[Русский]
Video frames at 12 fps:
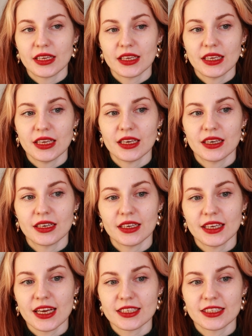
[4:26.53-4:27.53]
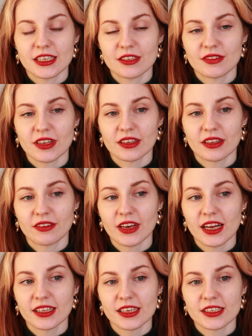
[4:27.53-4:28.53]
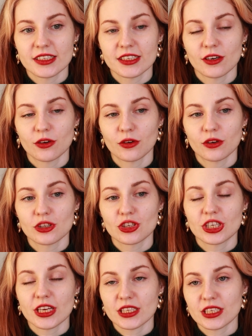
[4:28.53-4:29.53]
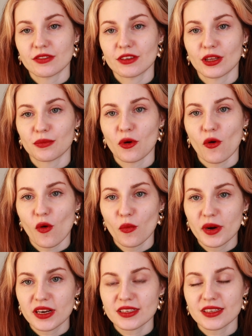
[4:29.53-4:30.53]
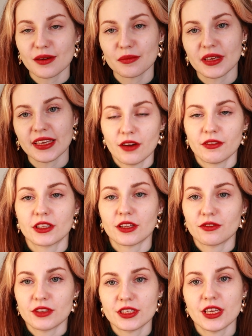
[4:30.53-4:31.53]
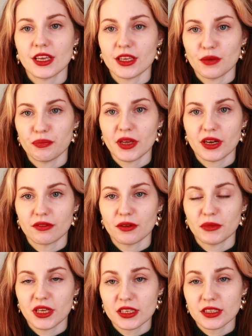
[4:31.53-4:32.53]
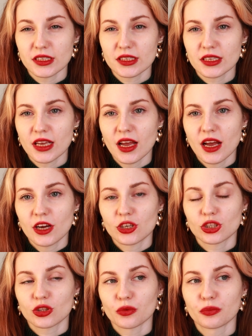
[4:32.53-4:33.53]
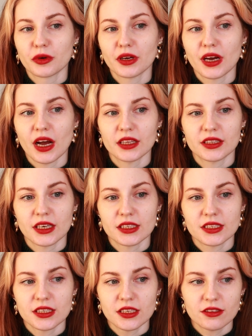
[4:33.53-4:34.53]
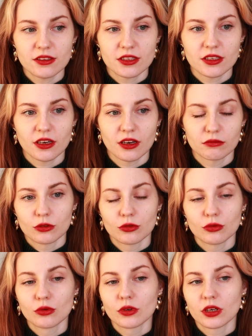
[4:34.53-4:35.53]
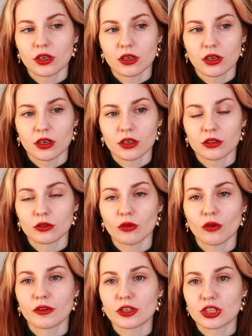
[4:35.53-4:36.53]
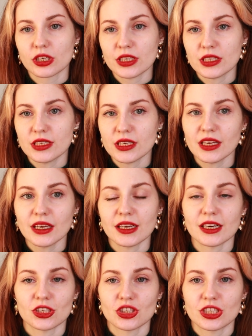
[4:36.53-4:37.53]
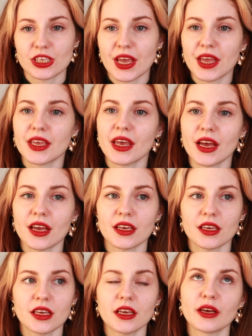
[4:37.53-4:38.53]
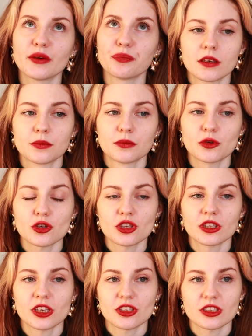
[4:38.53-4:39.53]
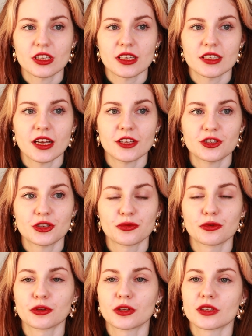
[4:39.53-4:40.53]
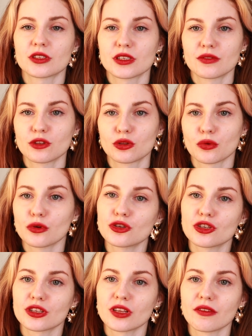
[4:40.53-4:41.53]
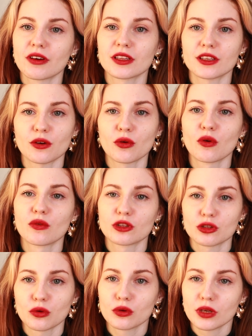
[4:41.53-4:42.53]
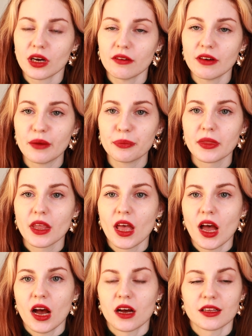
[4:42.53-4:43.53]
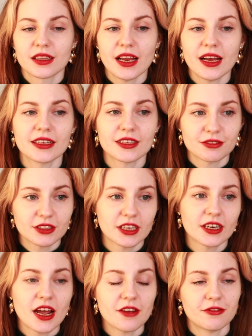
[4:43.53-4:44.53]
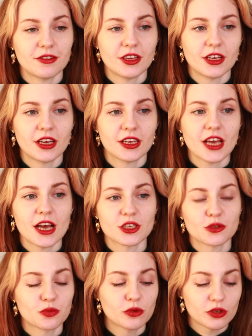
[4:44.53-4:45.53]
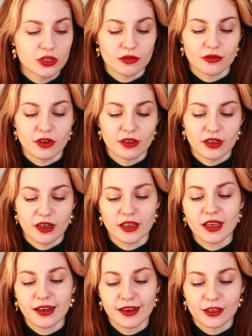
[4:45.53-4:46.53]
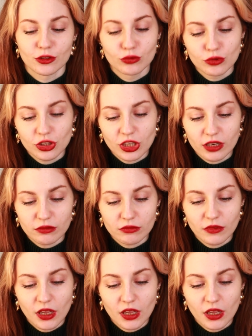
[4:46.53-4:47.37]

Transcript: и я здесь вдохновлялась женственным образом в этот весенний первый месяц, чтобы отразить э, дух э, новой жизни, рождения и, можно даже сказать, чего-то цветочного, такого тонкого. Э, для этой фотографии я использовала гель для душа,